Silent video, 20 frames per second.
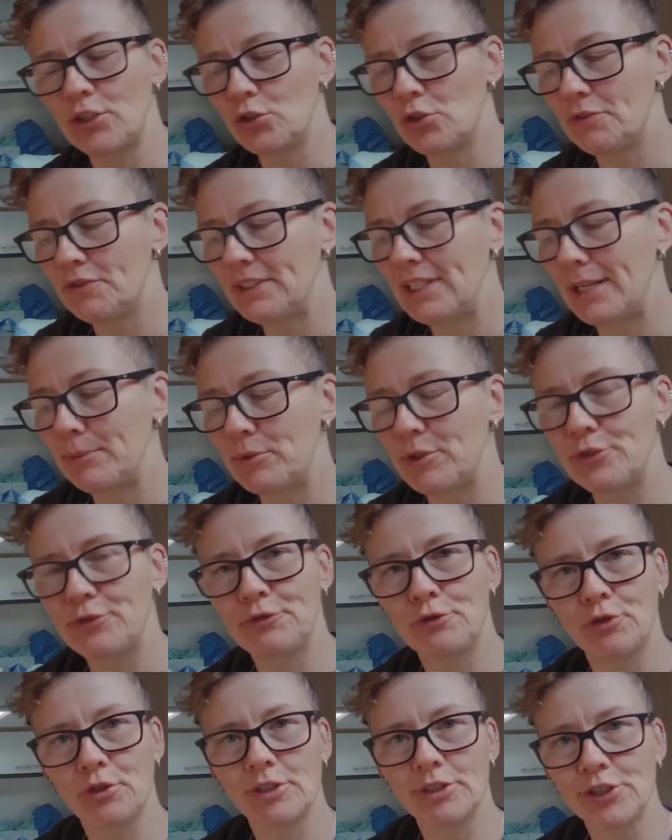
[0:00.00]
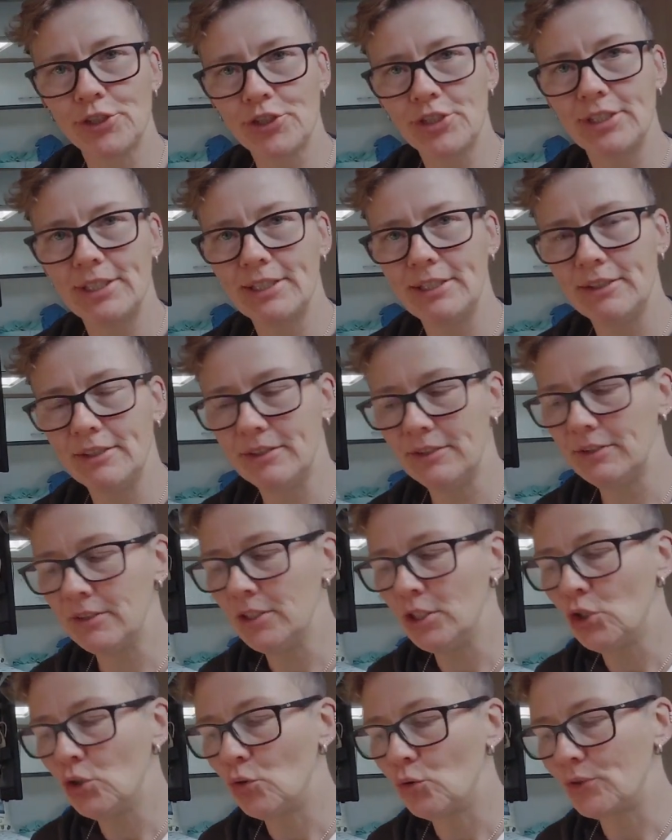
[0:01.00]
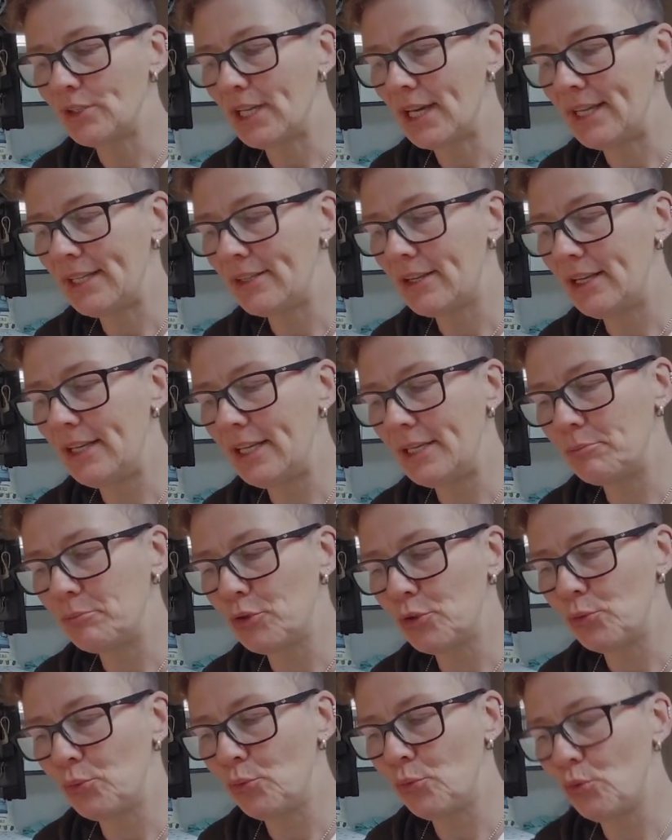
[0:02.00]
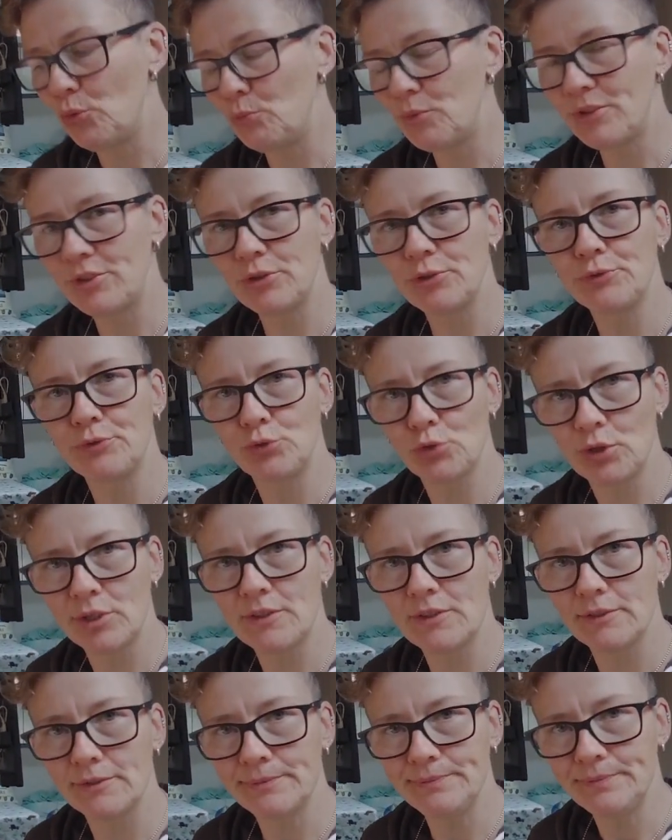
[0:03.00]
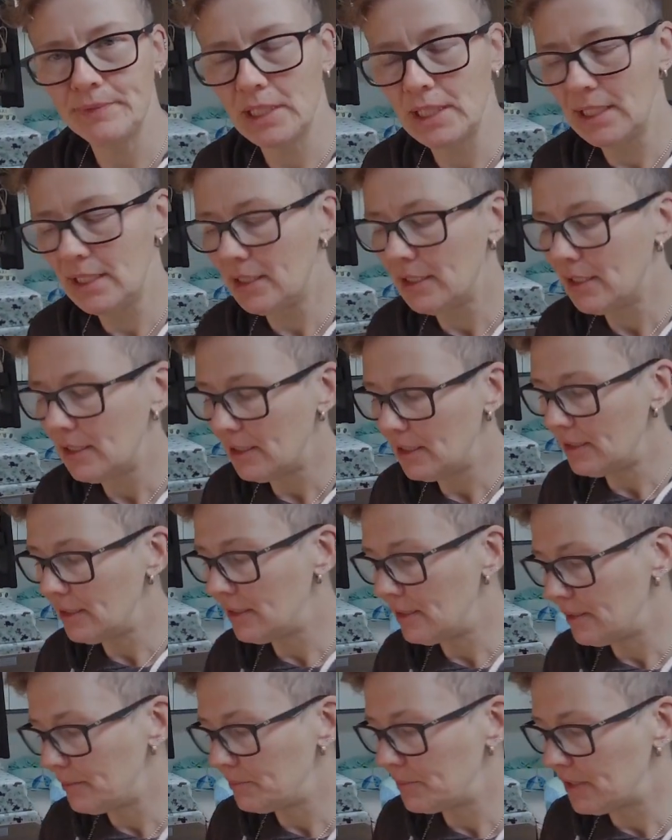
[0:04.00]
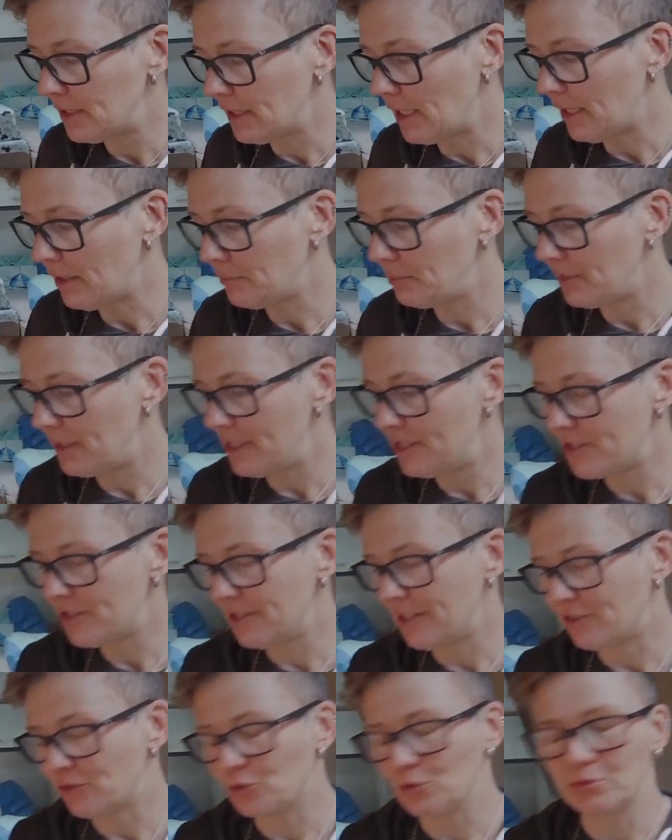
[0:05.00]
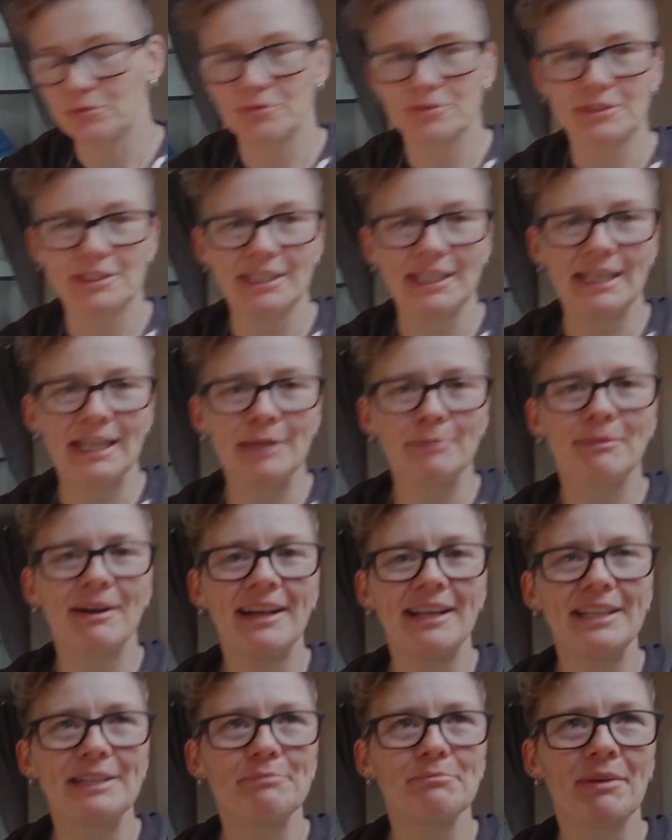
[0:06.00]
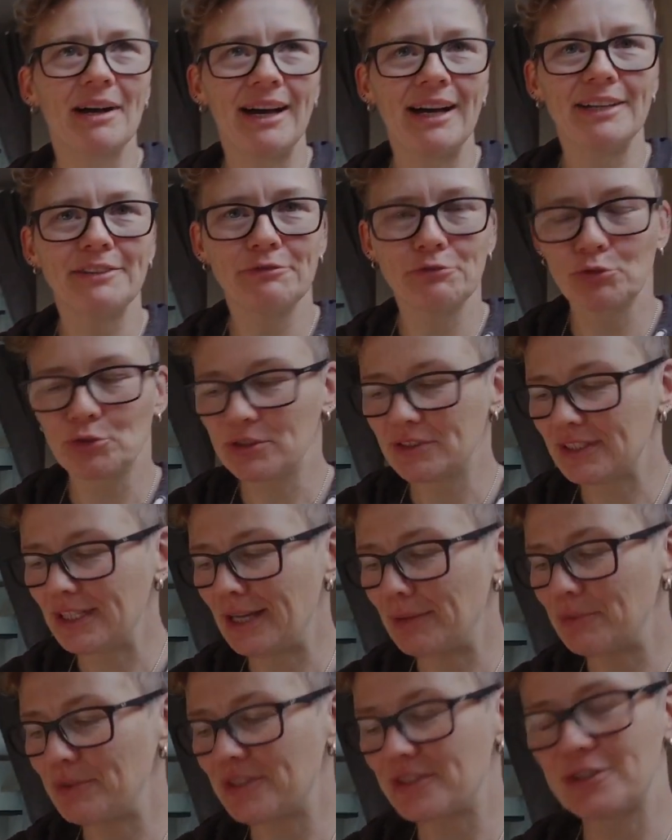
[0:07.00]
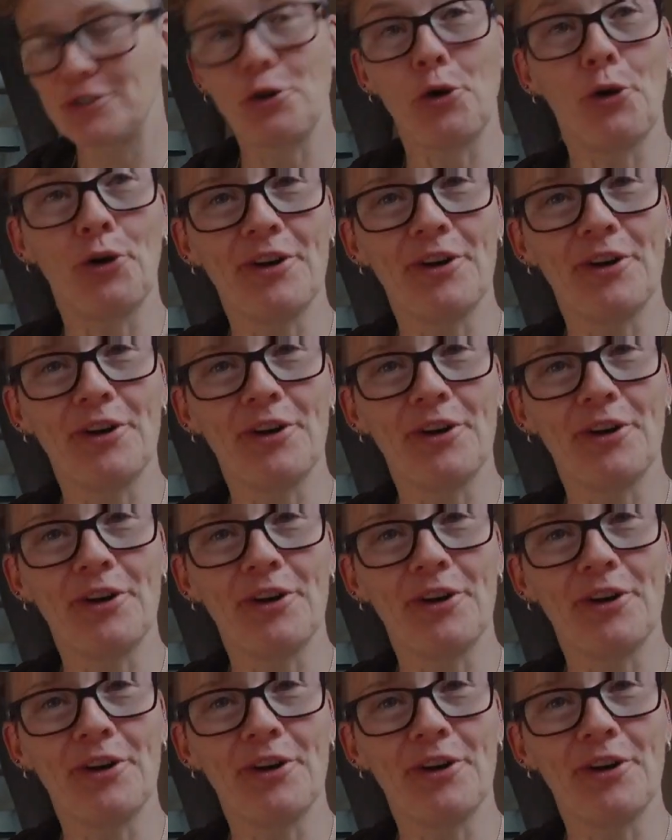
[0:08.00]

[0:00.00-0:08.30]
die Kartoffeln habe ich vorgeschnitten und eingelegt mit Öl, ein bisschen Gewürzen. Ähm, die Hackbällchen, also die ehemaligen Bratwürste, habe ich